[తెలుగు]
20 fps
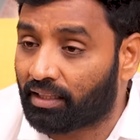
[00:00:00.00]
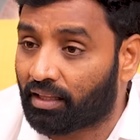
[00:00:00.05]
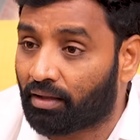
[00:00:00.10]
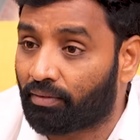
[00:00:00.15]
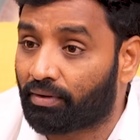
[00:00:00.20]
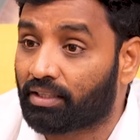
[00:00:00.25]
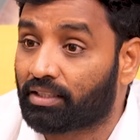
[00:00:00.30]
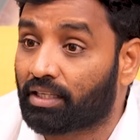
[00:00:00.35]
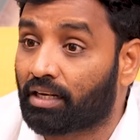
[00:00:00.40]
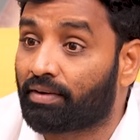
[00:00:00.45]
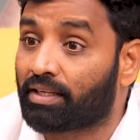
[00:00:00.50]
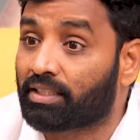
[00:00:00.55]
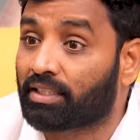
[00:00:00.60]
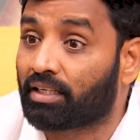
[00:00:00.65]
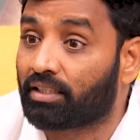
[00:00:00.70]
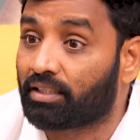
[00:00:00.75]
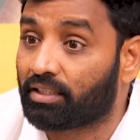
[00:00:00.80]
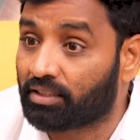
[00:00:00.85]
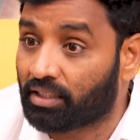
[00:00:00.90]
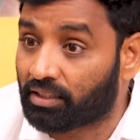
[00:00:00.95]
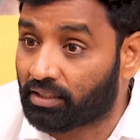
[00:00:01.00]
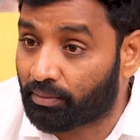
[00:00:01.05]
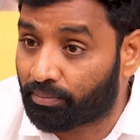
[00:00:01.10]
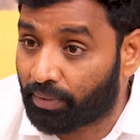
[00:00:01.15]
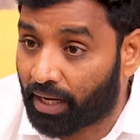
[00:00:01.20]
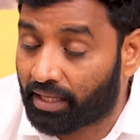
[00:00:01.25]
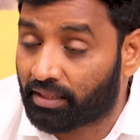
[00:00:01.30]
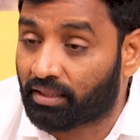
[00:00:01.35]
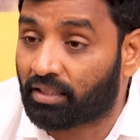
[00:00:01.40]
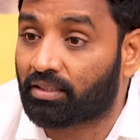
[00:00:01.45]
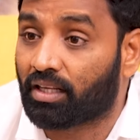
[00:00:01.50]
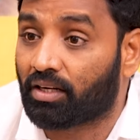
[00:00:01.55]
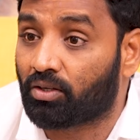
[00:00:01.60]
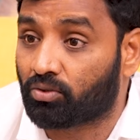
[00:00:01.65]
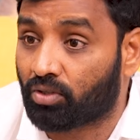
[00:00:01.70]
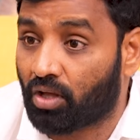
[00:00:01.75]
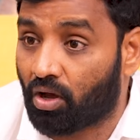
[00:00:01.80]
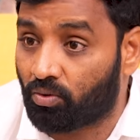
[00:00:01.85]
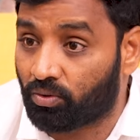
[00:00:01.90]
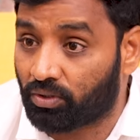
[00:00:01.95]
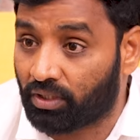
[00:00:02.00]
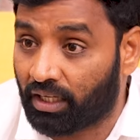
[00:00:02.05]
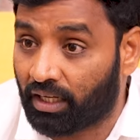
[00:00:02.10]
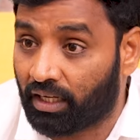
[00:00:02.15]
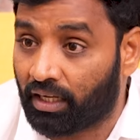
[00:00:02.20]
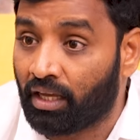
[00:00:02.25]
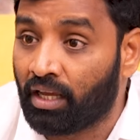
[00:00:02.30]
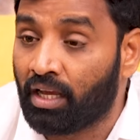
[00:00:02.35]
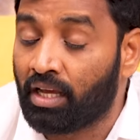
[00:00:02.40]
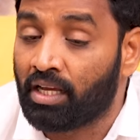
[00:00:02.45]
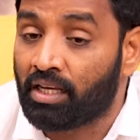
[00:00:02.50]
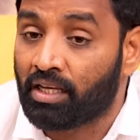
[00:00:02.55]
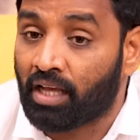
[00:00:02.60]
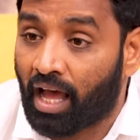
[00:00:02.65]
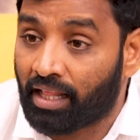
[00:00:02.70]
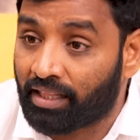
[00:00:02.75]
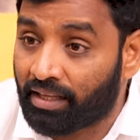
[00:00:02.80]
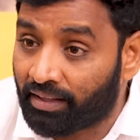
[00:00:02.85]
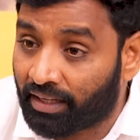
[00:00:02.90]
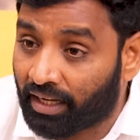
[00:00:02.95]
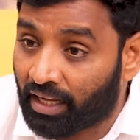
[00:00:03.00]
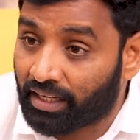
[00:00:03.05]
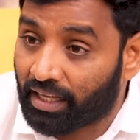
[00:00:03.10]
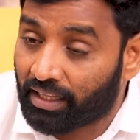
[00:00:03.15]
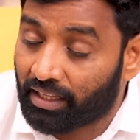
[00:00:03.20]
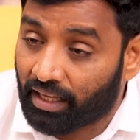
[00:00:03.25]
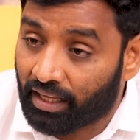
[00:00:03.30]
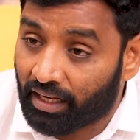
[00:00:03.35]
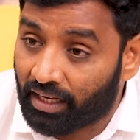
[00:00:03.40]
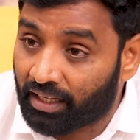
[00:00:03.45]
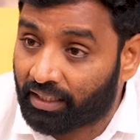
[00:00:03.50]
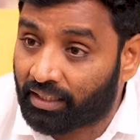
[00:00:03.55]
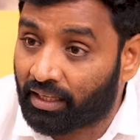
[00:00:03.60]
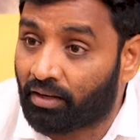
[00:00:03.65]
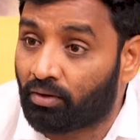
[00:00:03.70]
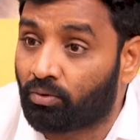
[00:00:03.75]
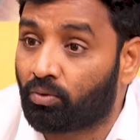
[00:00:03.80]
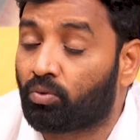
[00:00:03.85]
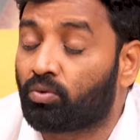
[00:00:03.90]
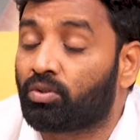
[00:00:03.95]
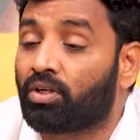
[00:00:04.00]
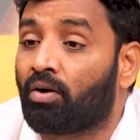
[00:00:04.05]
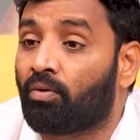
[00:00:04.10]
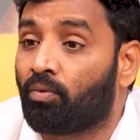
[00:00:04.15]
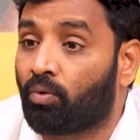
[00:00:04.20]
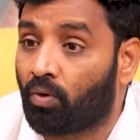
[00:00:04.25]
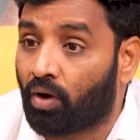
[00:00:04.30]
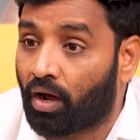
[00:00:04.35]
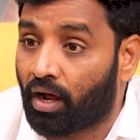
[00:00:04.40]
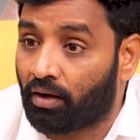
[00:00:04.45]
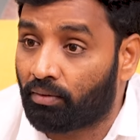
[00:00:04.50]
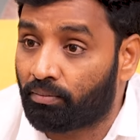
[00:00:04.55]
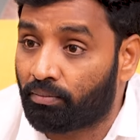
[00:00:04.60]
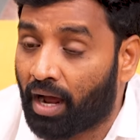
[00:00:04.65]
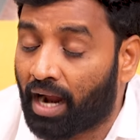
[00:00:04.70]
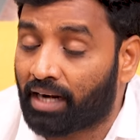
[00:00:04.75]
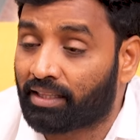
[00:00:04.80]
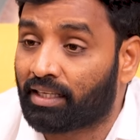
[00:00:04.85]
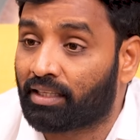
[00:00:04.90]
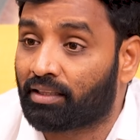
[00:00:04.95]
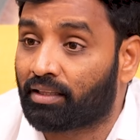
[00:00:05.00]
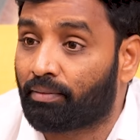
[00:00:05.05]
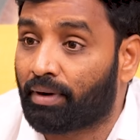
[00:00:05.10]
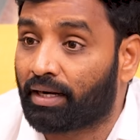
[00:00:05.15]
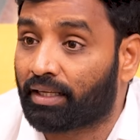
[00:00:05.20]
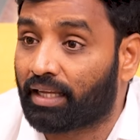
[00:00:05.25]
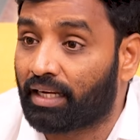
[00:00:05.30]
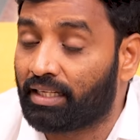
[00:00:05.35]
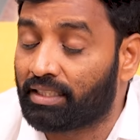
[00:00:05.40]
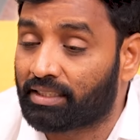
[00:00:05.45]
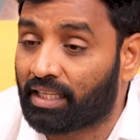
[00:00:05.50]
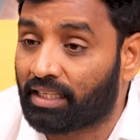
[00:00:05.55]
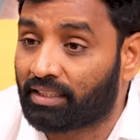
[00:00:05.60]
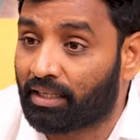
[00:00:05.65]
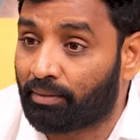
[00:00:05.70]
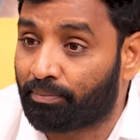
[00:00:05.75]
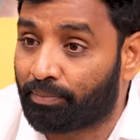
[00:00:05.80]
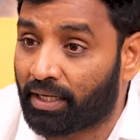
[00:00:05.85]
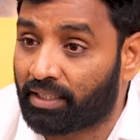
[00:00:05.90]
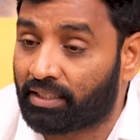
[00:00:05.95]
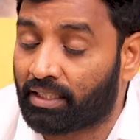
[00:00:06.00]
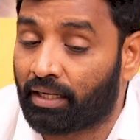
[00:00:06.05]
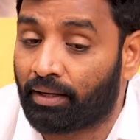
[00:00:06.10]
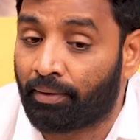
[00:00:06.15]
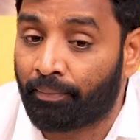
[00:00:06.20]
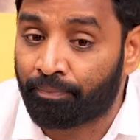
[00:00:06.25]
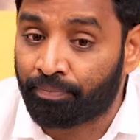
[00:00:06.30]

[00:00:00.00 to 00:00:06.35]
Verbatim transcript: జనతా రిజర్వేషన్ తీసేసే ప్రయత్నం జరుగుతూ ఉంది అదేవిధంగా ఎలికన్లు ఉండవు భారతీయ జనతా పార్టీ గెలిస్తని చెప్పేసి